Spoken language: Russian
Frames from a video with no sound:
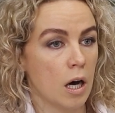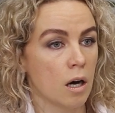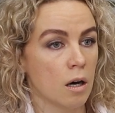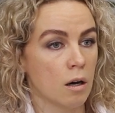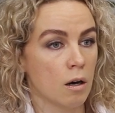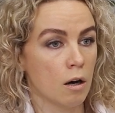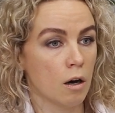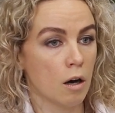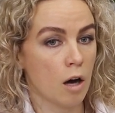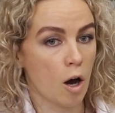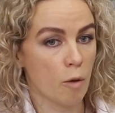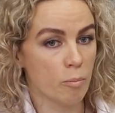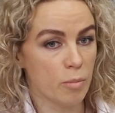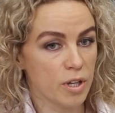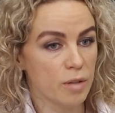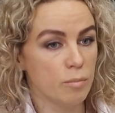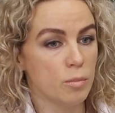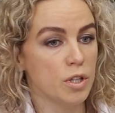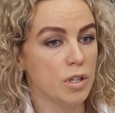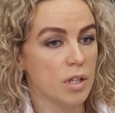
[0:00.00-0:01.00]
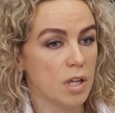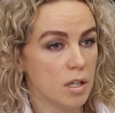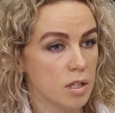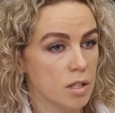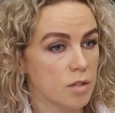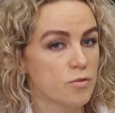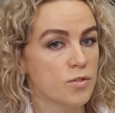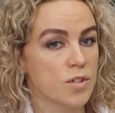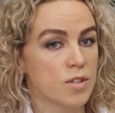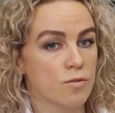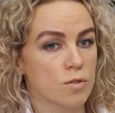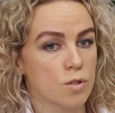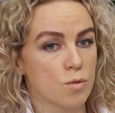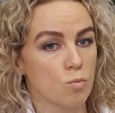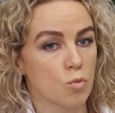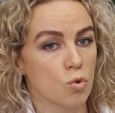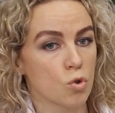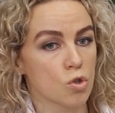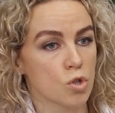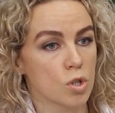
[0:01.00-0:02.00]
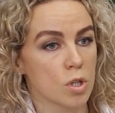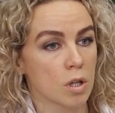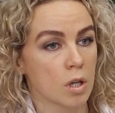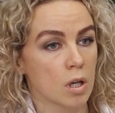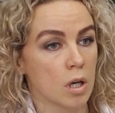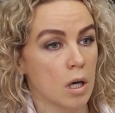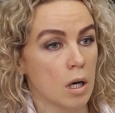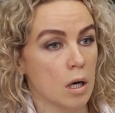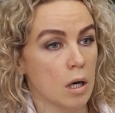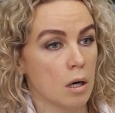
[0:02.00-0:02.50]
а, обременений всевозможных,